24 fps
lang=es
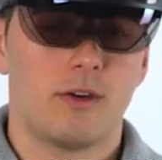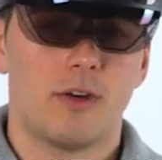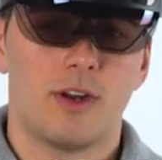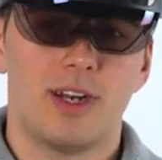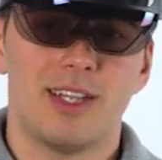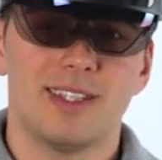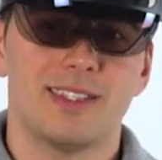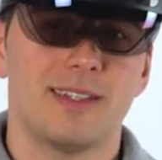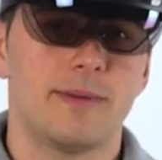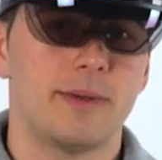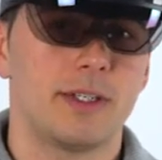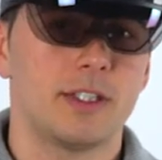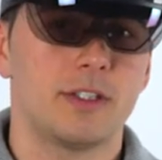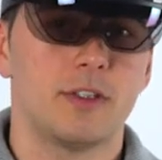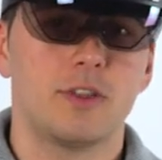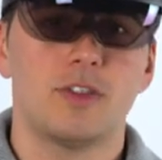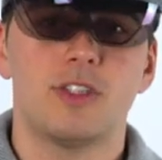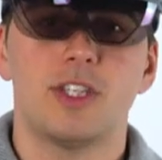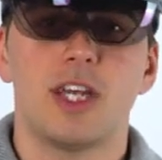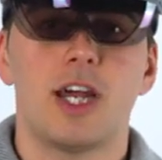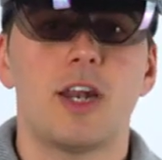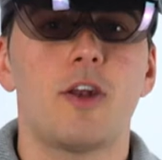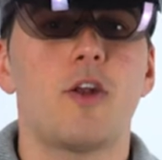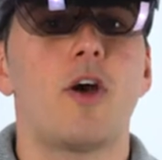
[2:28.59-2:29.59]
con esta
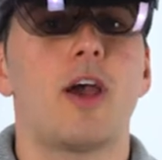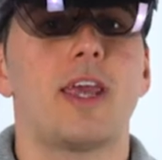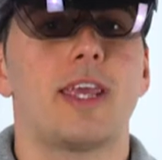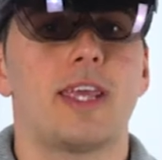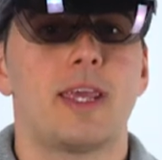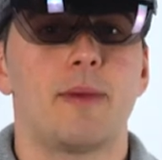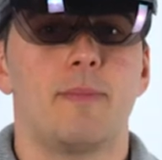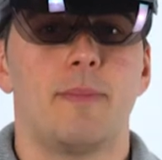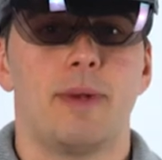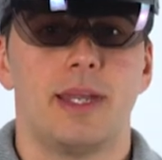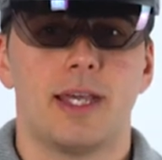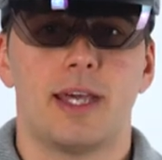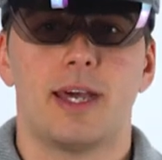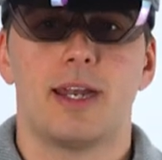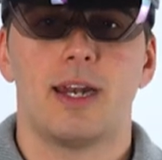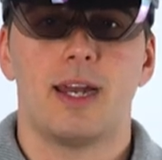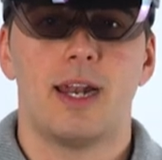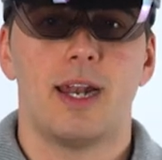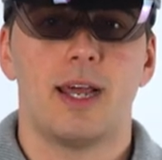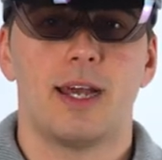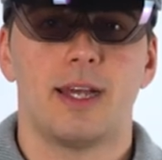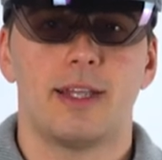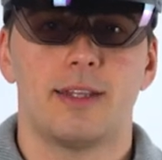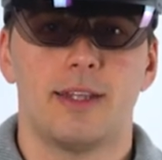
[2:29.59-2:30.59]
versión ya no hay que
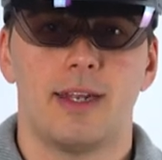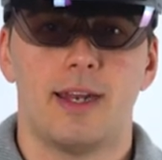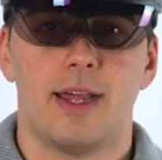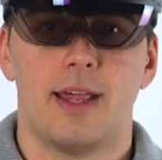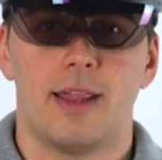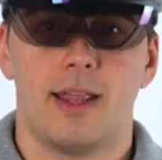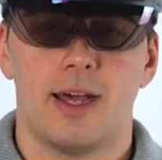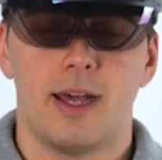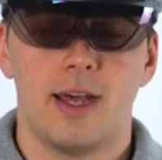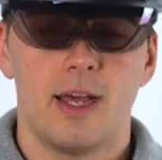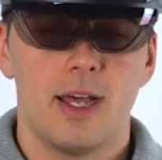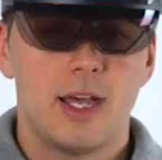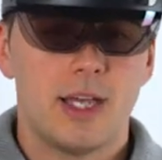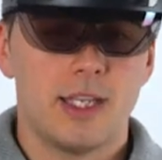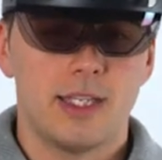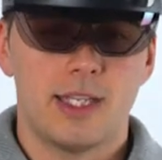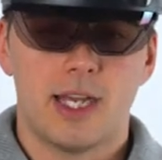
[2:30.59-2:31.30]
explicarle a la gente nada.